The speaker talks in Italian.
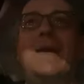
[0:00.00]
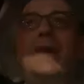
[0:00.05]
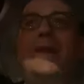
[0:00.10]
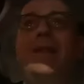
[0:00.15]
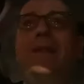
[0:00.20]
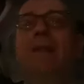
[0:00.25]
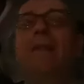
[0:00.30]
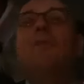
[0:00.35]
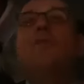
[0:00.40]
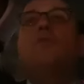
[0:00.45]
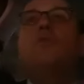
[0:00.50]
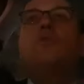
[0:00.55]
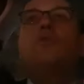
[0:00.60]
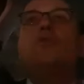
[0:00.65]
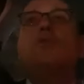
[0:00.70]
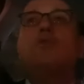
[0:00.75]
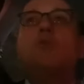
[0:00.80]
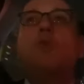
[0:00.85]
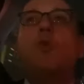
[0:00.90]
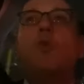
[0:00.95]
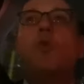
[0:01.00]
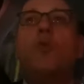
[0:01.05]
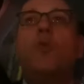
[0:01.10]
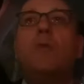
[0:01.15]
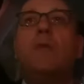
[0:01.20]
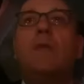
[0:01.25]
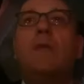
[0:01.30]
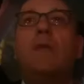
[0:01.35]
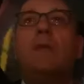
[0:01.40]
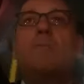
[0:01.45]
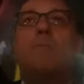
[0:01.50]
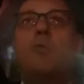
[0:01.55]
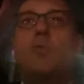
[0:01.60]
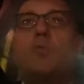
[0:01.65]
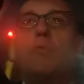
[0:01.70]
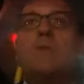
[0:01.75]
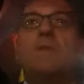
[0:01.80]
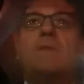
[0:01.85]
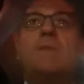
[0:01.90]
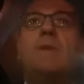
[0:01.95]
riduzioni
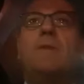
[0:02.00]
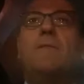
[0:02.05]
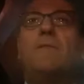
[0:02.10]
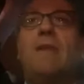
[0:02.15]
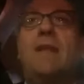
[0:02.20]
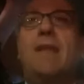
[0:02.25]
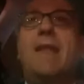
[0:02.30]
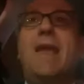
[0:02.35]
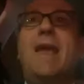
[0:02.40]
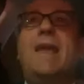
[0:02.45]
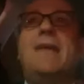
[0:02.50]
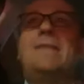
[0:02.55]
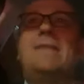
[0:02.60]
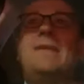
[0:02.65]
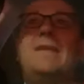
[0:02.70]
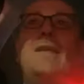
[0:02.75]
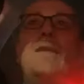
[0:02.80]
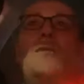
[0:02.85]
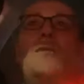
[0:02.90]
brusche frenate